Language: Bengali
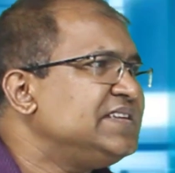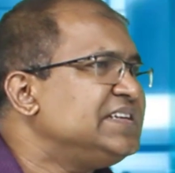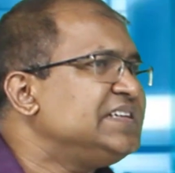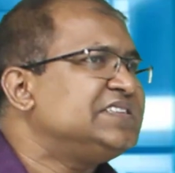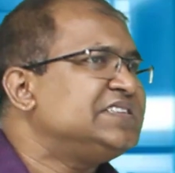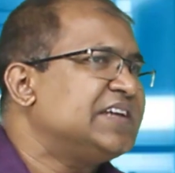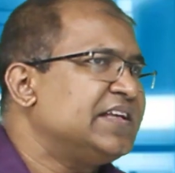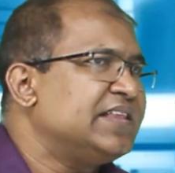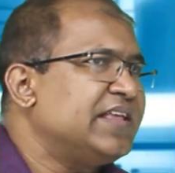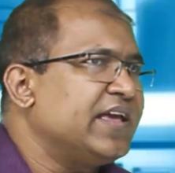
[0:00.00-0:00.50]

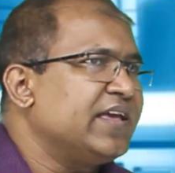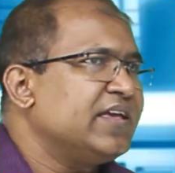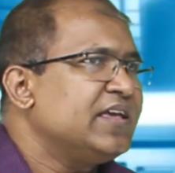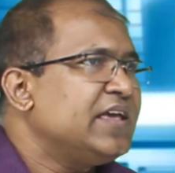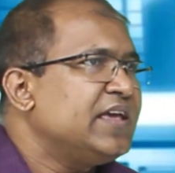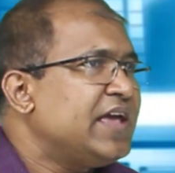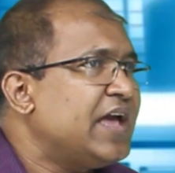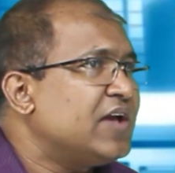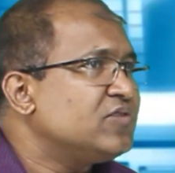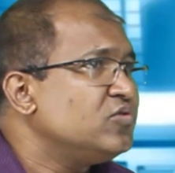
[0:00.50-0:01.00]
চিকিৎসা দেয়
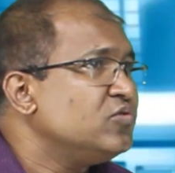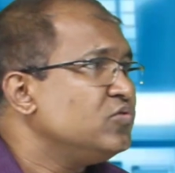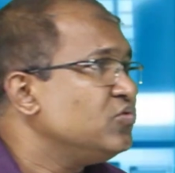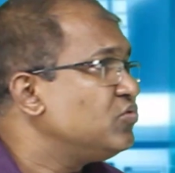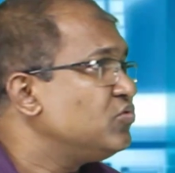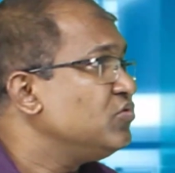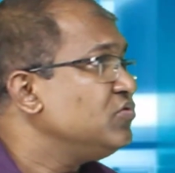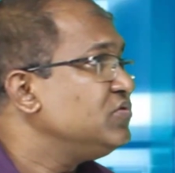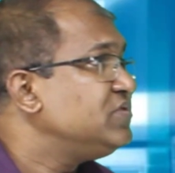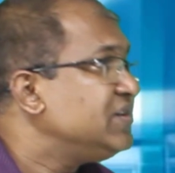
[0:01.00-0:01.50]
একজন
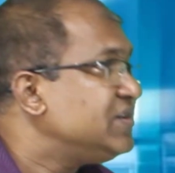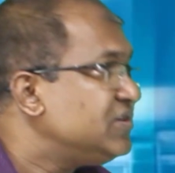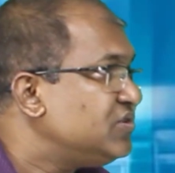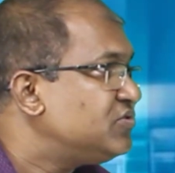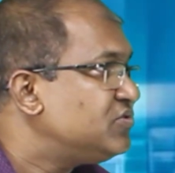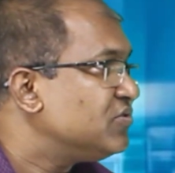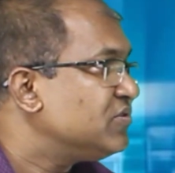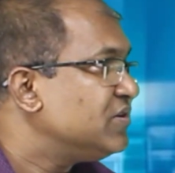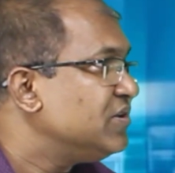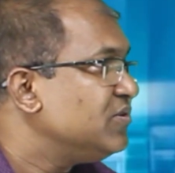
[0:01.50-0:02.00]
নতুন
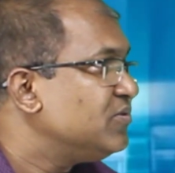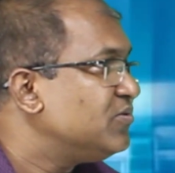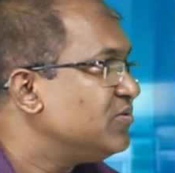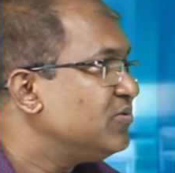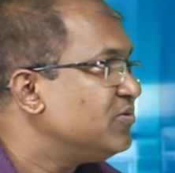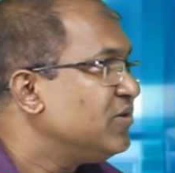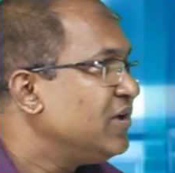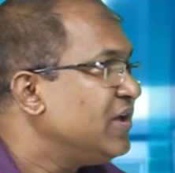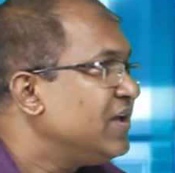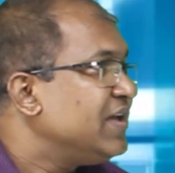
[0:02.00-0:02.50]
চিকিৎসক কিন্তু
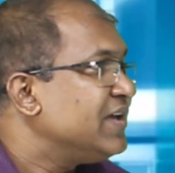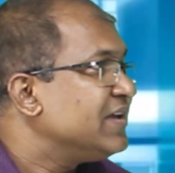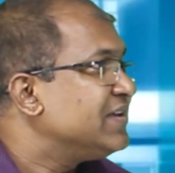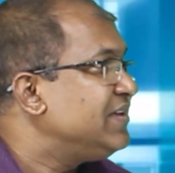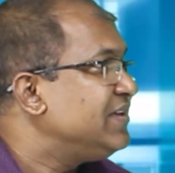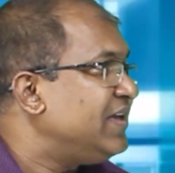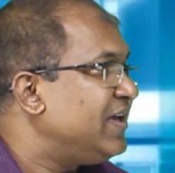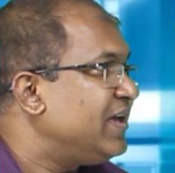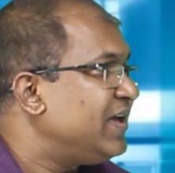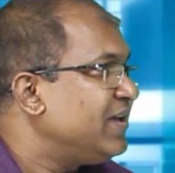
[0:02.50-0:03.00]

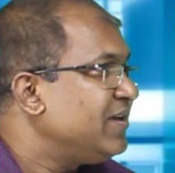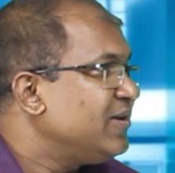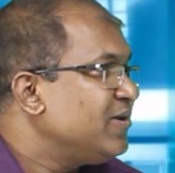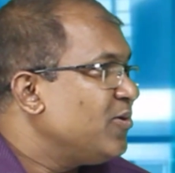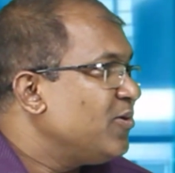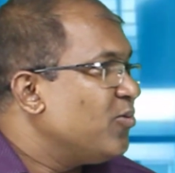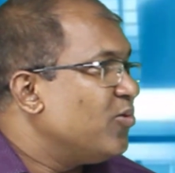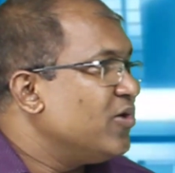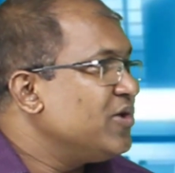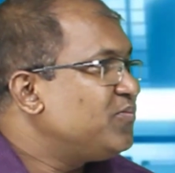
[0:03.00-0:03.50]
গিয়ে
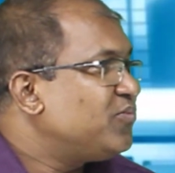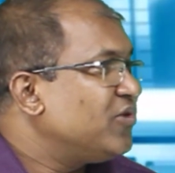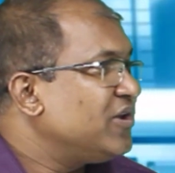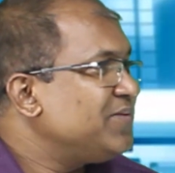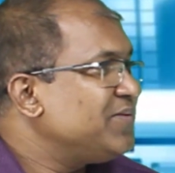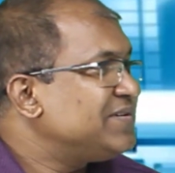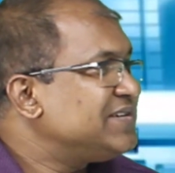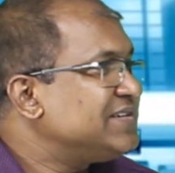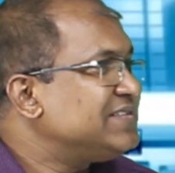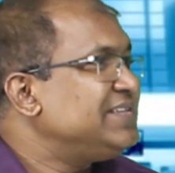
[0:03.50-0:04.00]
ওই
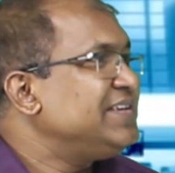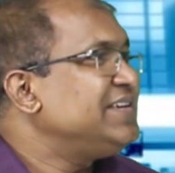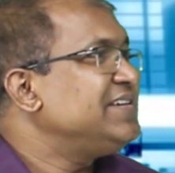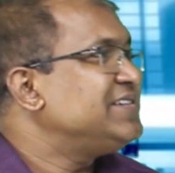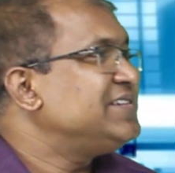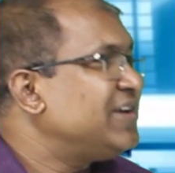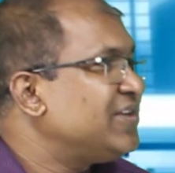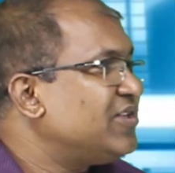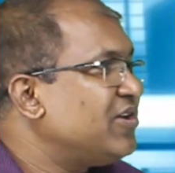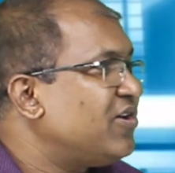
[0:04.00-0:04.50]
পরিবেশে
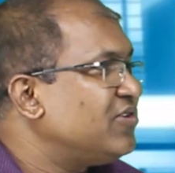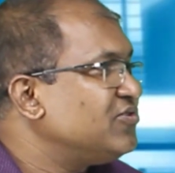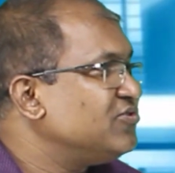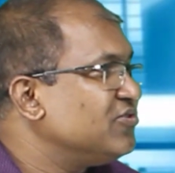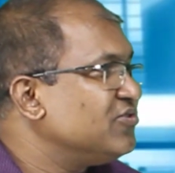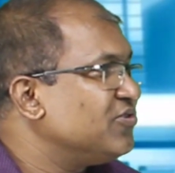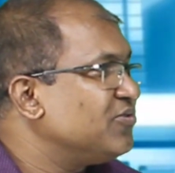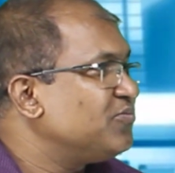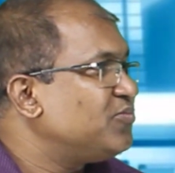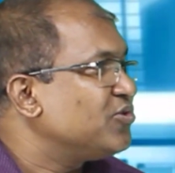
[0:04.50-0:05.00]
চিকিৎসা দেওয়ার
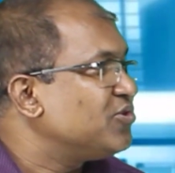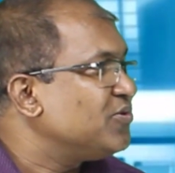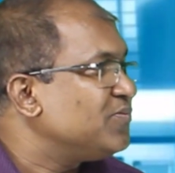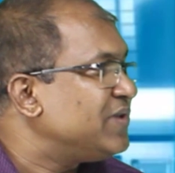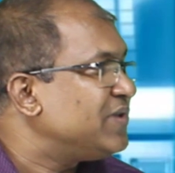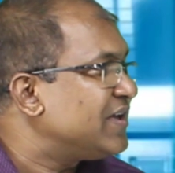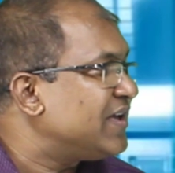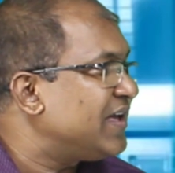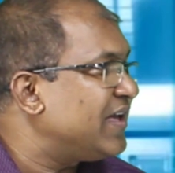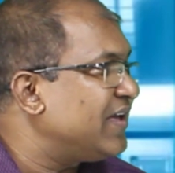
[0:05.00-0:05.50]
জন্য প্রথম
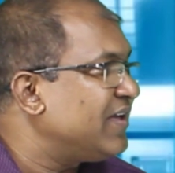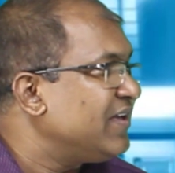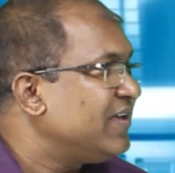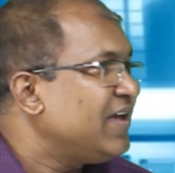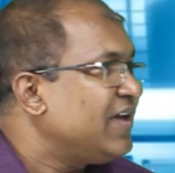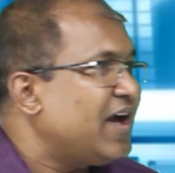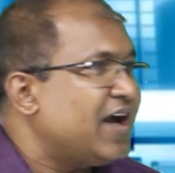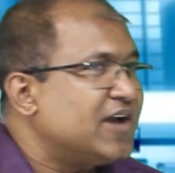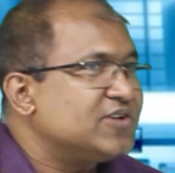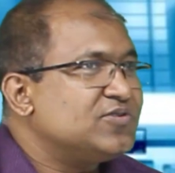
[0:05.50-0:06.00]
থেকে
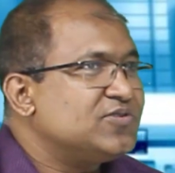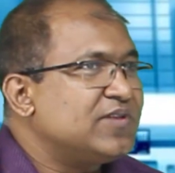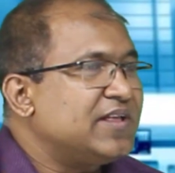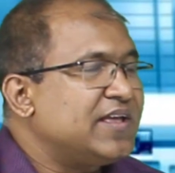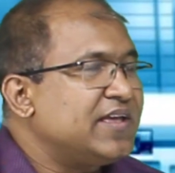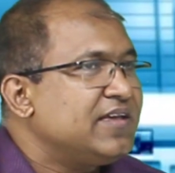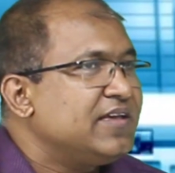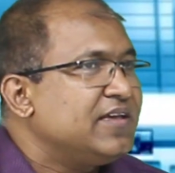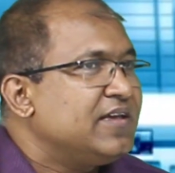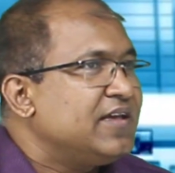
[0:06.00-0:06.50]
আসলে
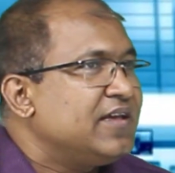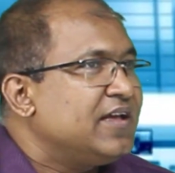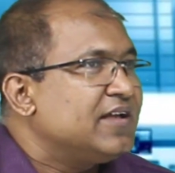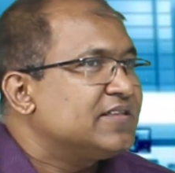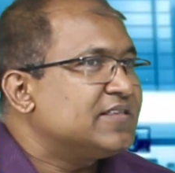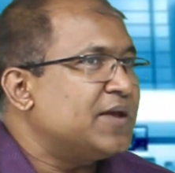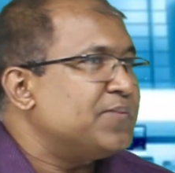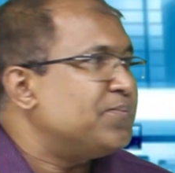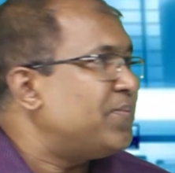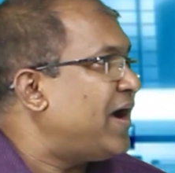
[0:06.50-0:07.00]

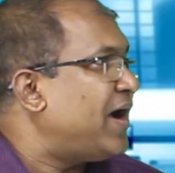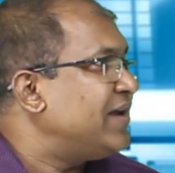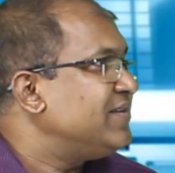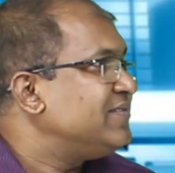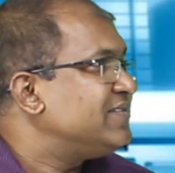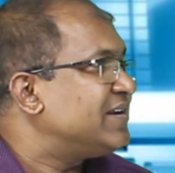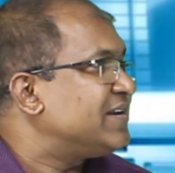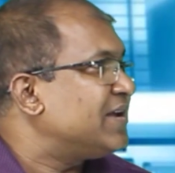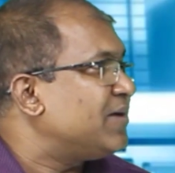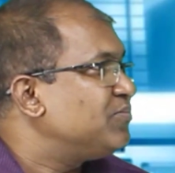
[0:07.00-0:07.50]
তার মাইন্ড
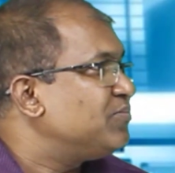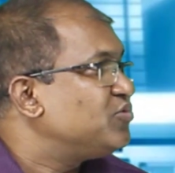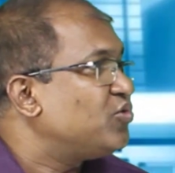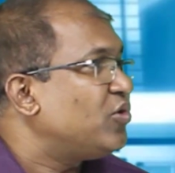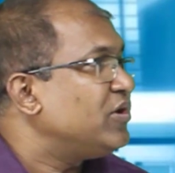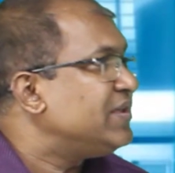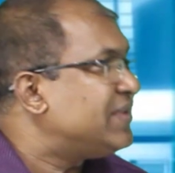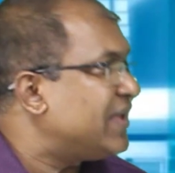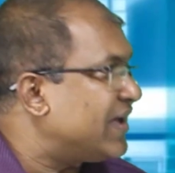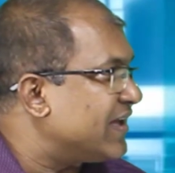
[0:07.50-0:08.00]
সেট আপ
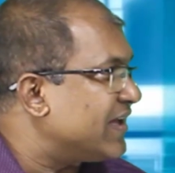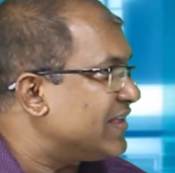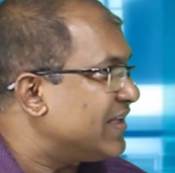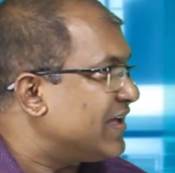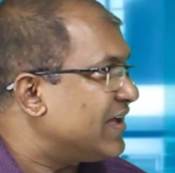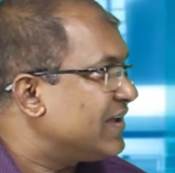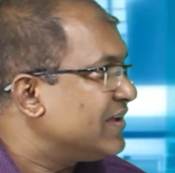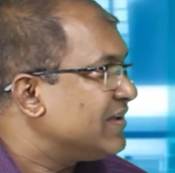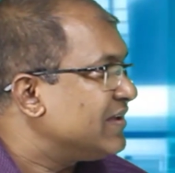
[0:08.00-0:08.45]
তৈরি থাকে না